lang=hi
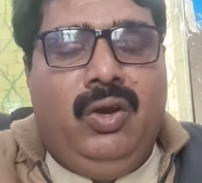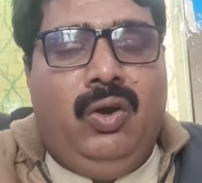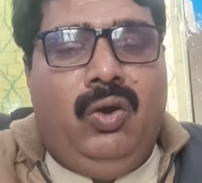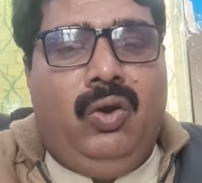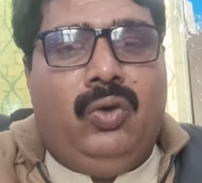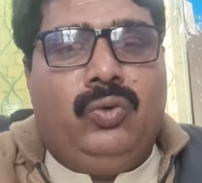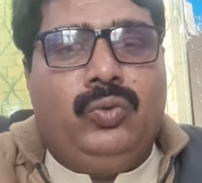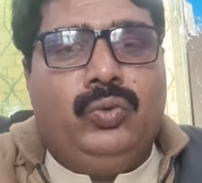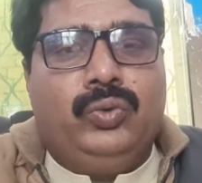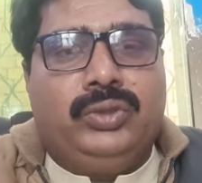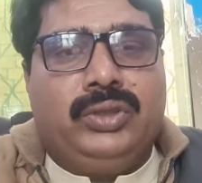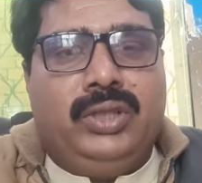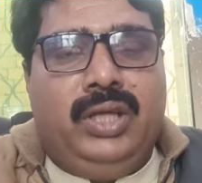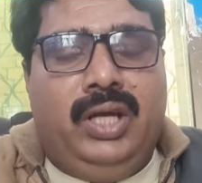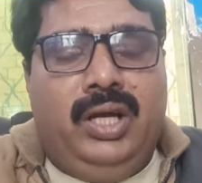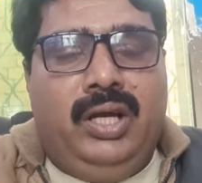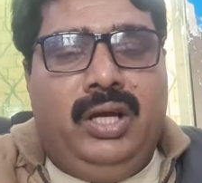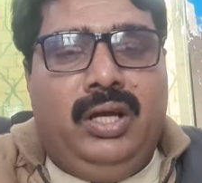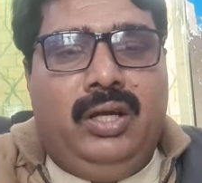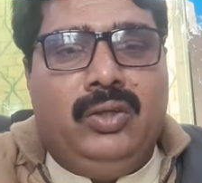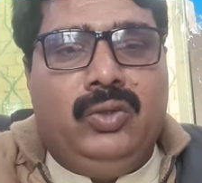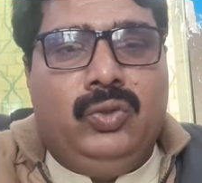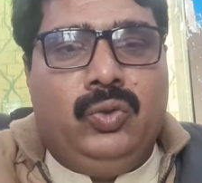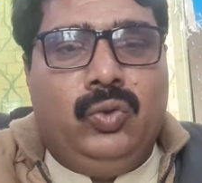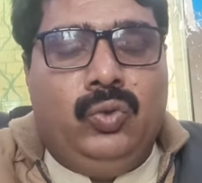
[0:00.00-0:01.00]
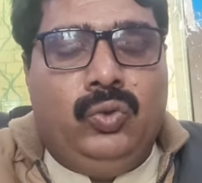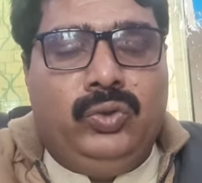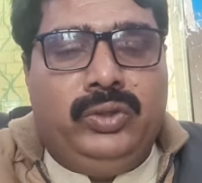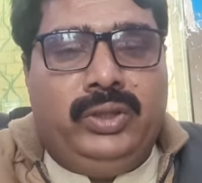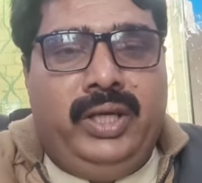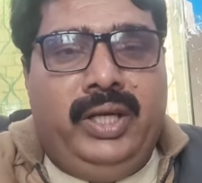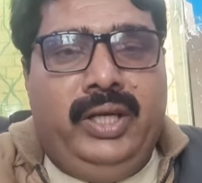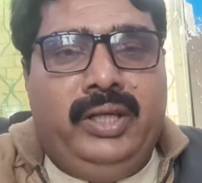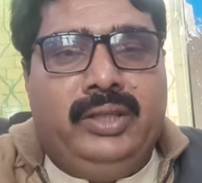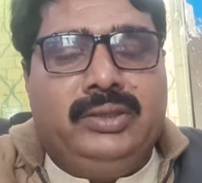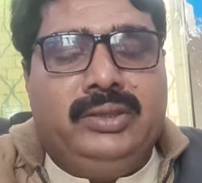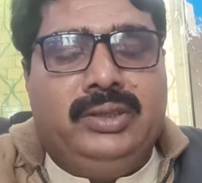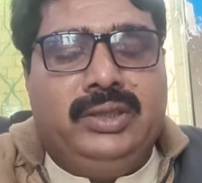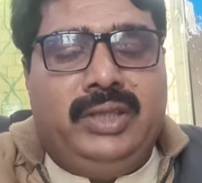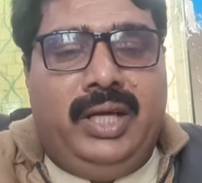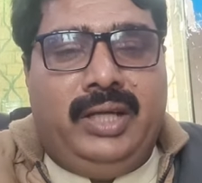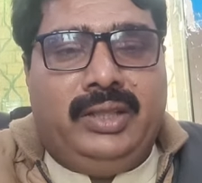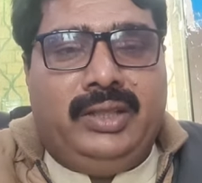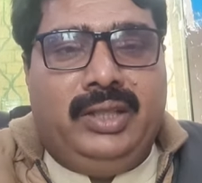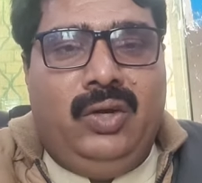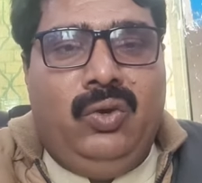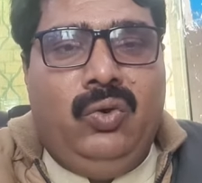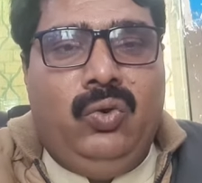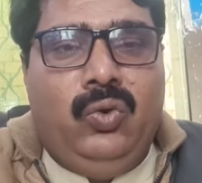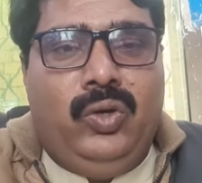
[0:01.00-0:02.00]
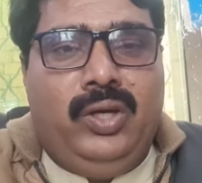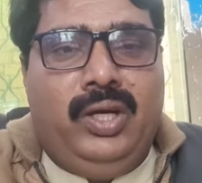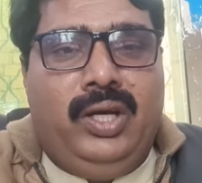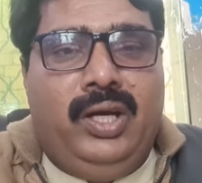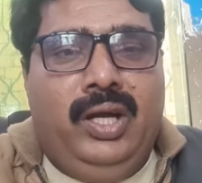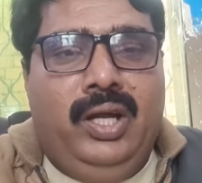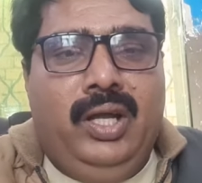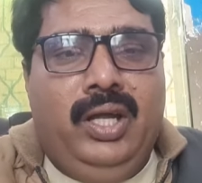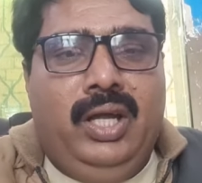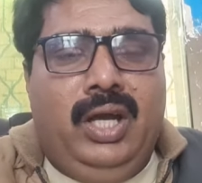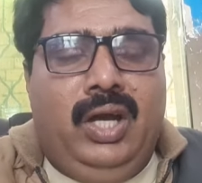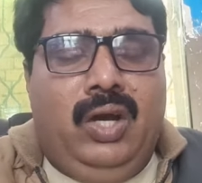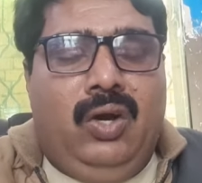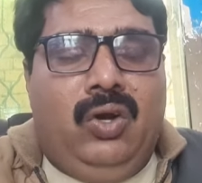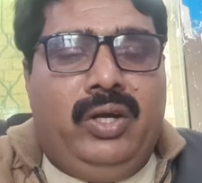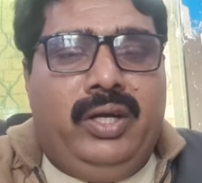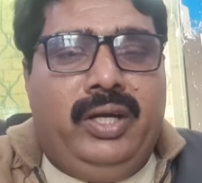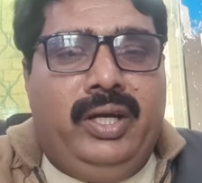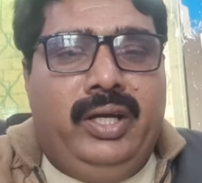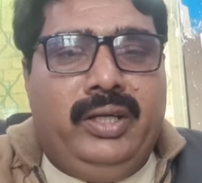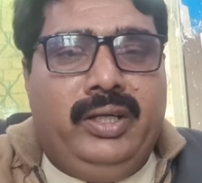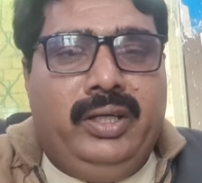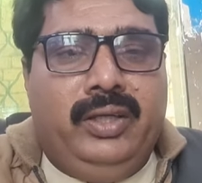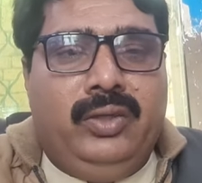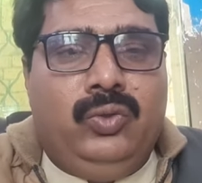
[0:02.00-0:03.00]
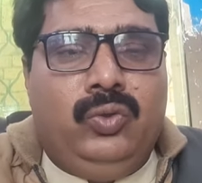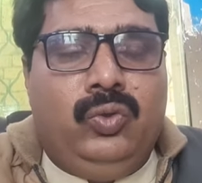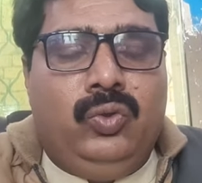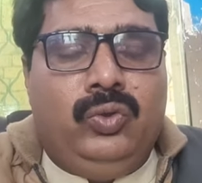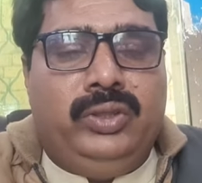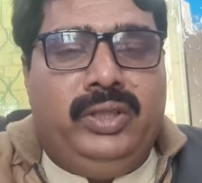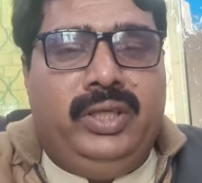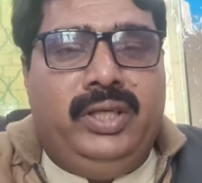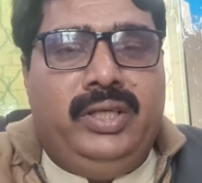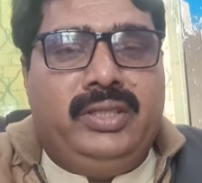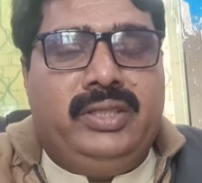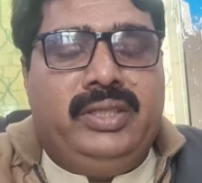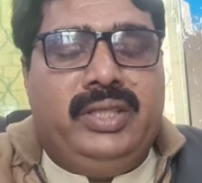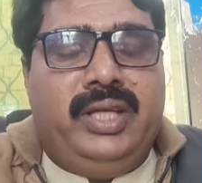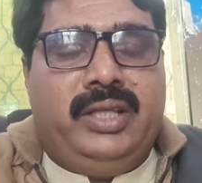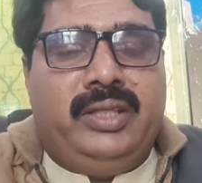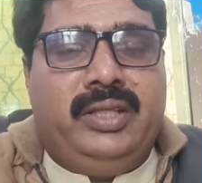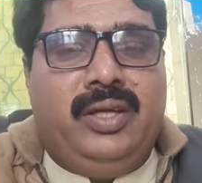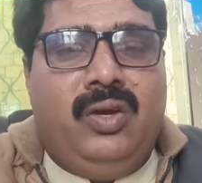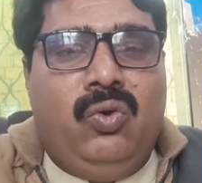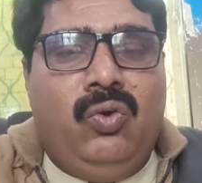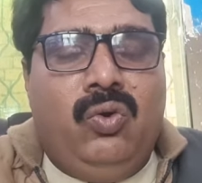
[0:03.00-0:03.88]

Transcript: और उसका ग्रोथ रेट ज़्यादा होगा और अगर ग्रोथ रेट ज़्यादा